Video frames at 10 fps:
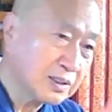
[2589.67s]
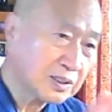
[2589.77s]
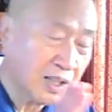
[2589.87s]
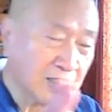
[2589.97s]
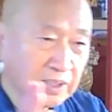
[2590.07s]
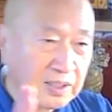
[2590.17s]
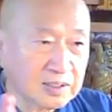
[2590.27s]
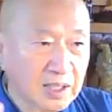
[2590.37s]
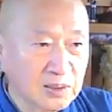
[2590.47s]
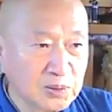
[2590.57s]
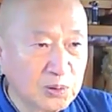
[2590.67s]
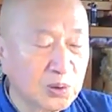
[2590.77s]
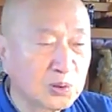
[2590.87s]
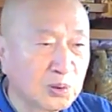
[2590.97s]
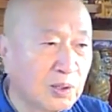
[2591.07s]
三元三様
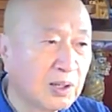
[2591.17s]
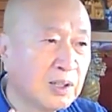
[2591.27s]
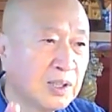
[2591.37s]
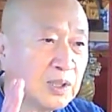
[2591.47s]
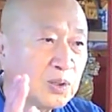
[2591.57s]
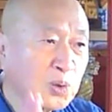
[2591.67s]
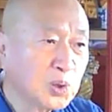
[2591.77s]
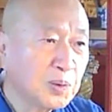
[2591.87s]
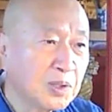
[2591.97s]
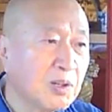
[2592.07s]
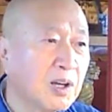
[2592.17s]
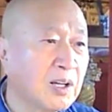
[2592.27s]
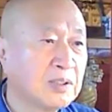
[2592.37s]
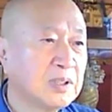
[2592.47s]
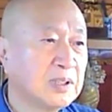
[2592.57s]
というのは、言葉で
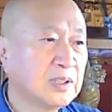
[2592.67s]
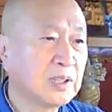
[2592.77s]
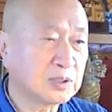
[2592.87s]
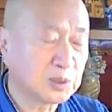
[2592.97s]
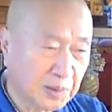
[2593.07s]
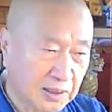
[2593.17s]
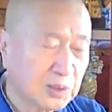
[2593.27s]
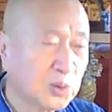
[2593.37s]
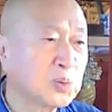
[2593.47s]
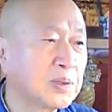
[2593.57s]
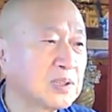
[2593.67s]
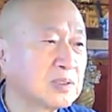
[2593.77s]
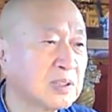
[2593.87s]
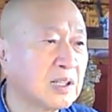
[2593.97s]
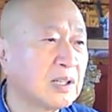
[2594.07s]
は素晴らしい言葉で
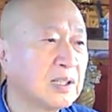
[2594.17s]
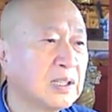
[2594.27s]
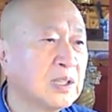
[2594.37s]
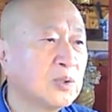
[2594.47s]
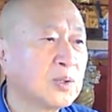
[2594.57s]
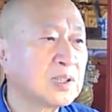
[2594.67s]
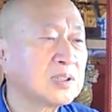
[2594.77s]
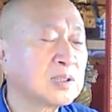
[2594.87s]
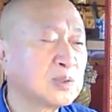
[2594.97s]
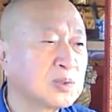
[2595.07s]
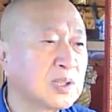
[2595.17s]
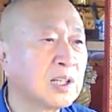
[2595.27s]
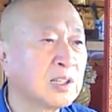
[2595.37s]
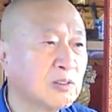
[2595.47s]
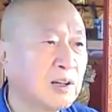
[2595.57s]
すが、私たちの世
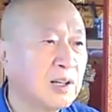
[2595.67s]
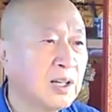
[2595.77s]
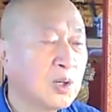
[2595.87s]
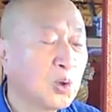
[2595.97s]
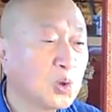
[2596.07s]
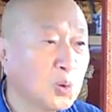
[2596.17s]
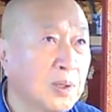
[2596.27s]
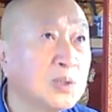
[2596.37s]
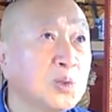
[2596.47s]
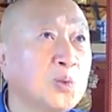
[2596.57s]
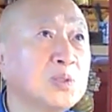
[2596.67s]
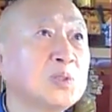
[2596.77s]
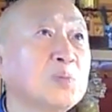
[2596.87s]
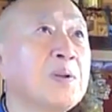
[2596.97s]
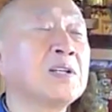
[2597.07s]
界は言葉以上に
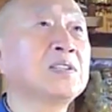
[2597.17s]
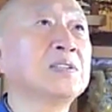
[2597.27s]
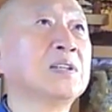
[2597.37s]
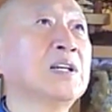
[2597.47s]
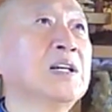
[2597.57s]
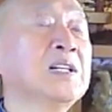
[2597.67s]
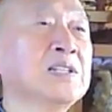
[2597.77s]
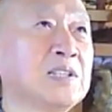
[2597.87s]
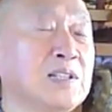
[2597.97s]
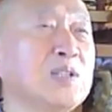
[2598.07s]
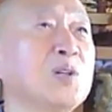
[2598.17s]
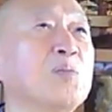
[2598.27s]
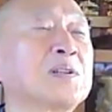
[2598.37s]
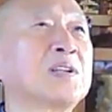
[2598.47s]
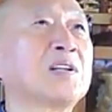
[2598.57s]
素晴らしい真理の
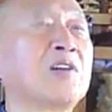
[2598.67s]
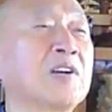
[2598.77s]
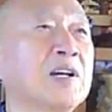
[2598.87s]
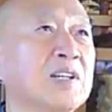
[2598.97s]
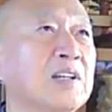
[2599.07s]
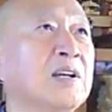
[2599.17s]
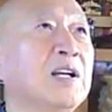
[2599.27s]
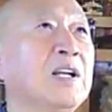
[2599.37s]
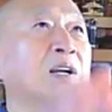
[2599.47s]
真っ只中で